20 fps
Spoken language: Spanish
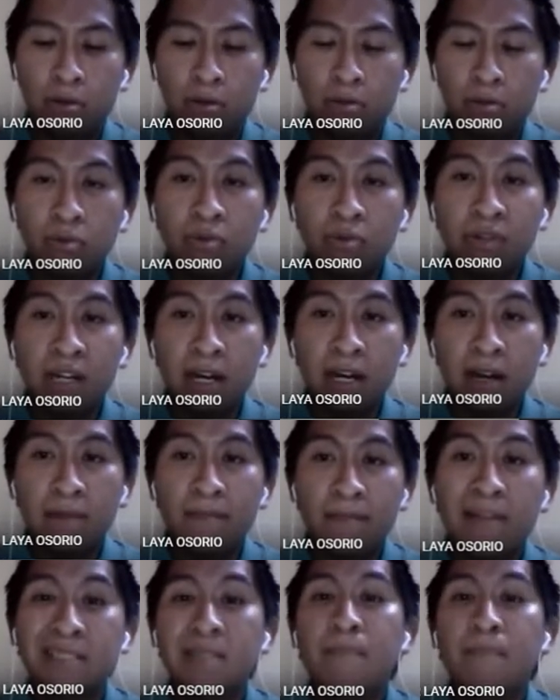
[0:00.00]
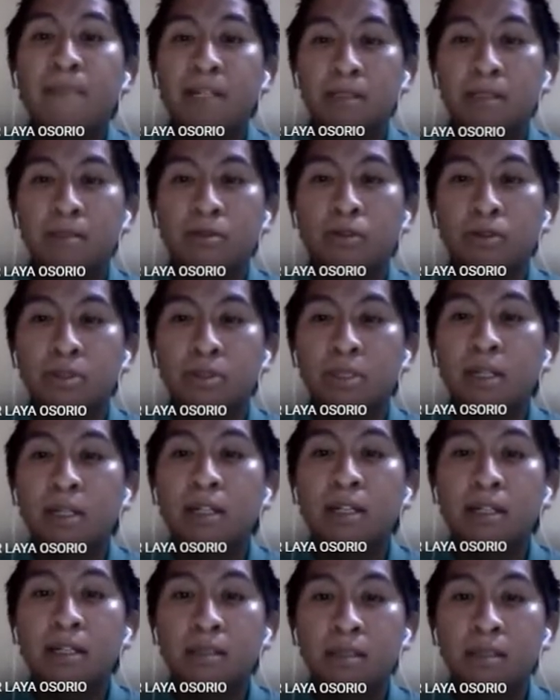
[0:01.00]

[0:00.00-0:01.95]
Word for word: una masa pastosa que ha